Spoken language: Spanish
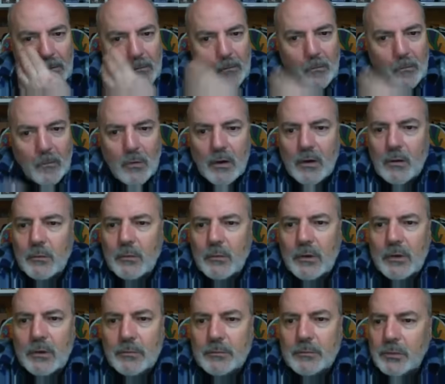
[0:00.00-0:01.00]
Bueno,
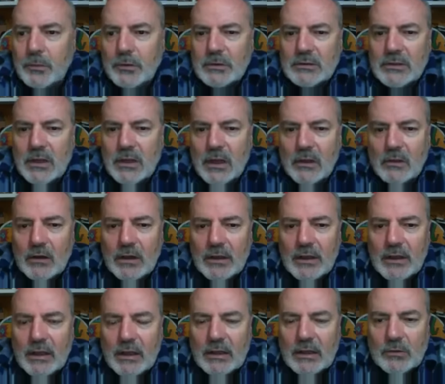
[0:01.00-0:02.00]
bueno, pues ahora
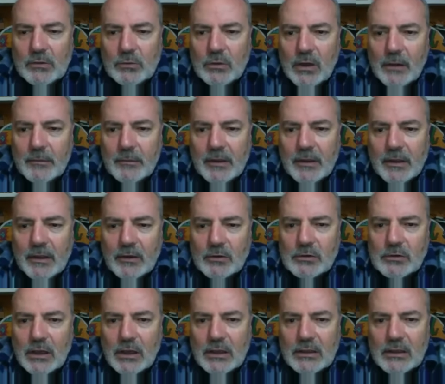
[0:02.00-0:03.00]
ya, una vez que
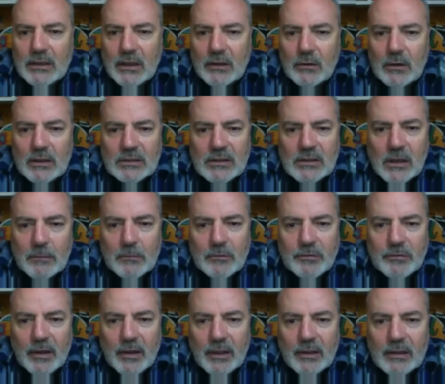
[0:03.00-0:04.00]
nos ha quitado las
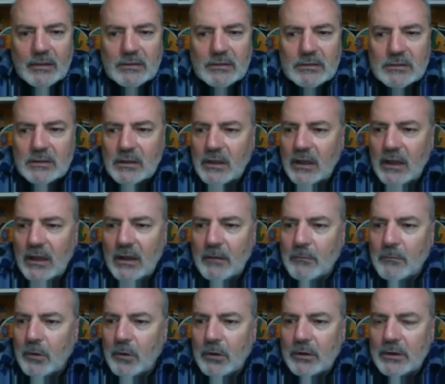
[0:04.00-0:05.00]
camufladas, el
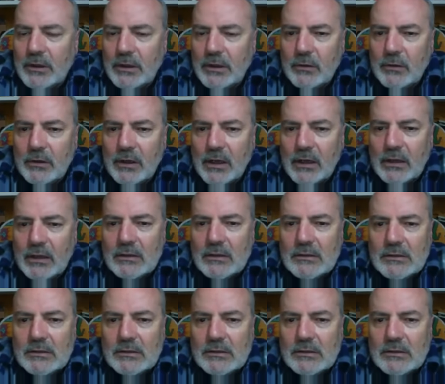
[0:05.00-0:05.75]
mortero ya...